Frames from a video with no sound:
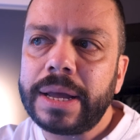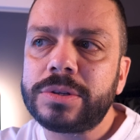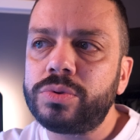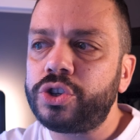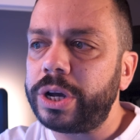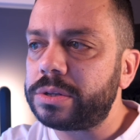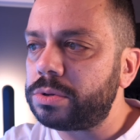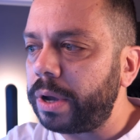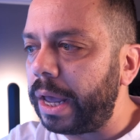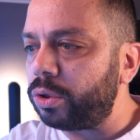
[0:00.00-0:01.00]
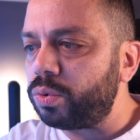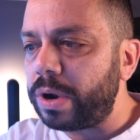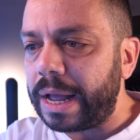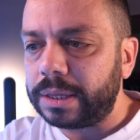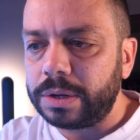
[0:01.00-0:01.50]
È successo che
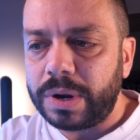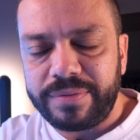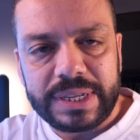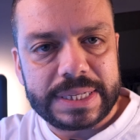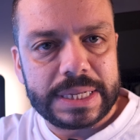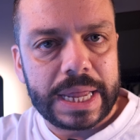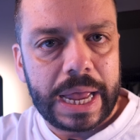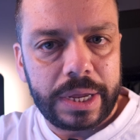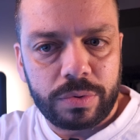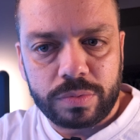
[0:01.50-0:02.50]
durante una visita in